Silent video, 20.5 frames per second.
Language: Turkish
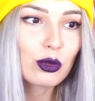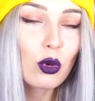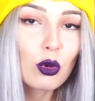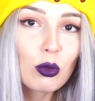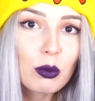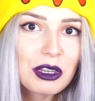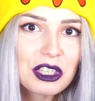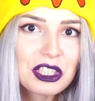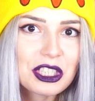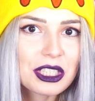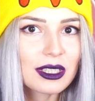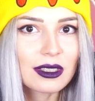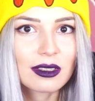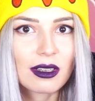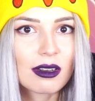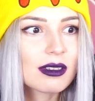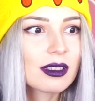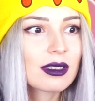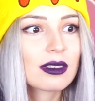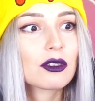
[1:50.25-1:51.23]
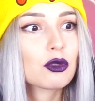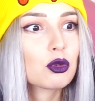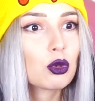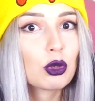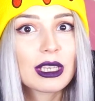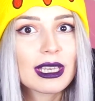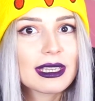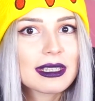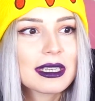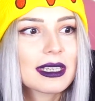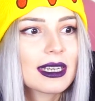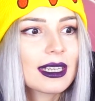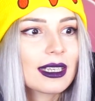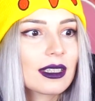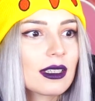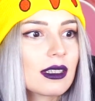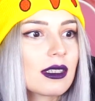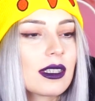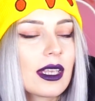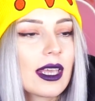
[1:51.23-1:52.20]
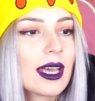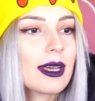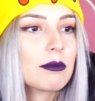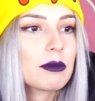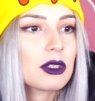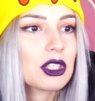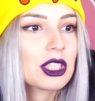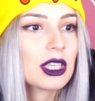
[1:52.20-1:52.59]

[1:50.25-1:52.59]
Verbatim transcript: Çok başarılı aslında. Çok yetenek isteyen bir